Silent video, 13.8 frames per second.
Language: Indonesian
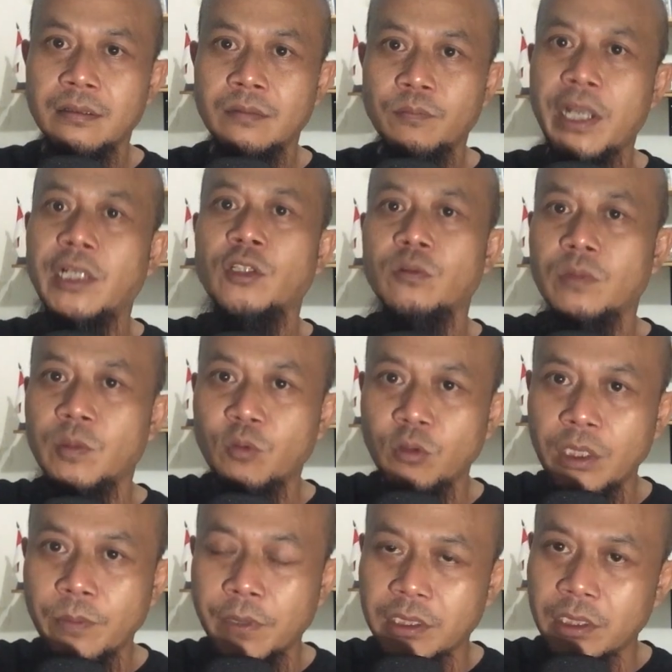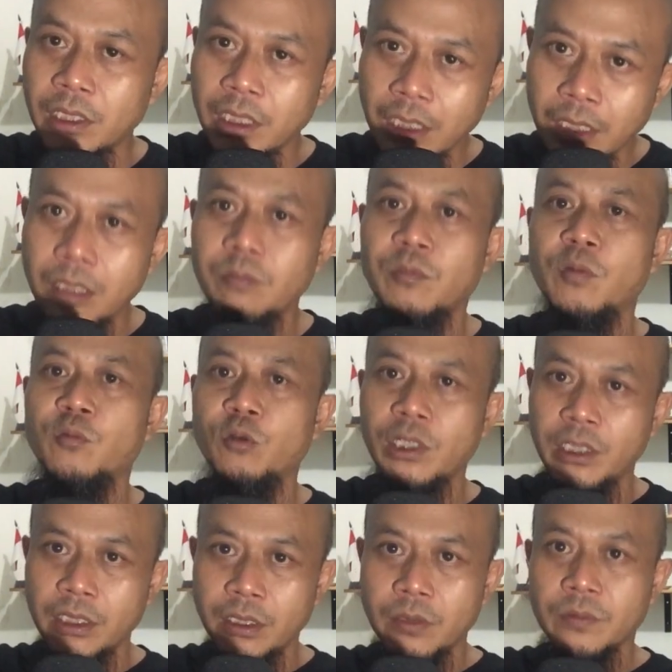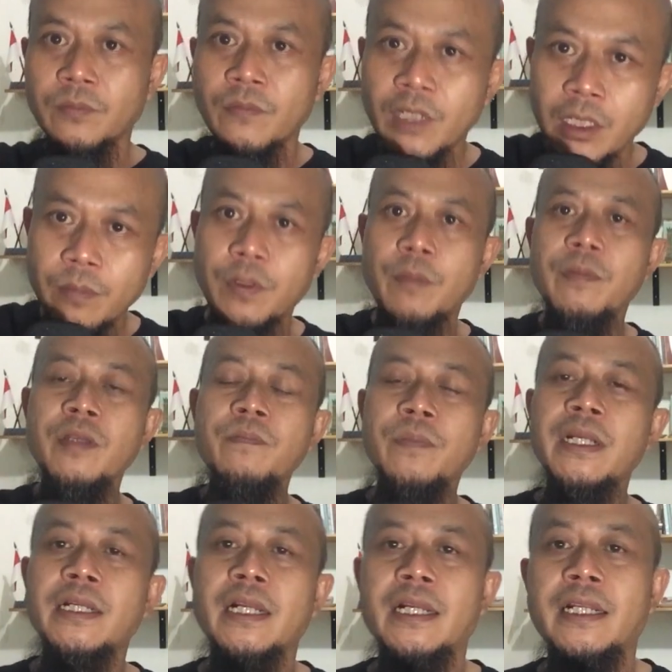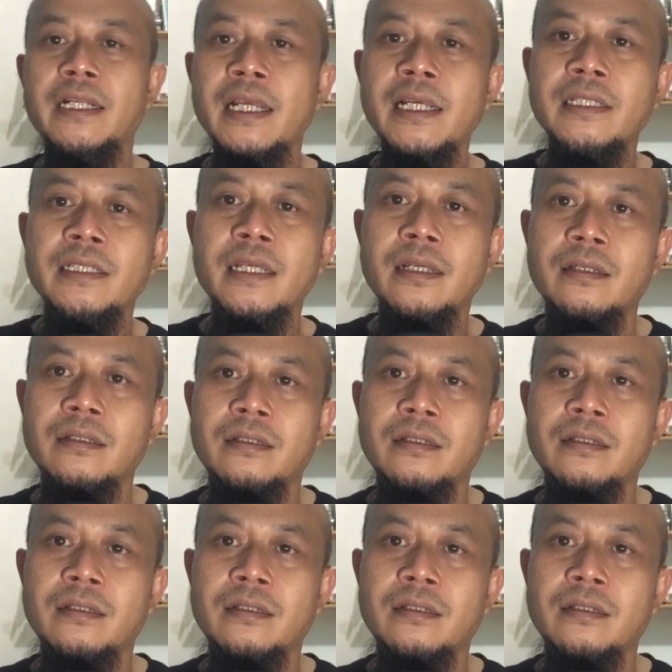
baik itu membuli personal, membuli pemimpin dan lain-lainnya,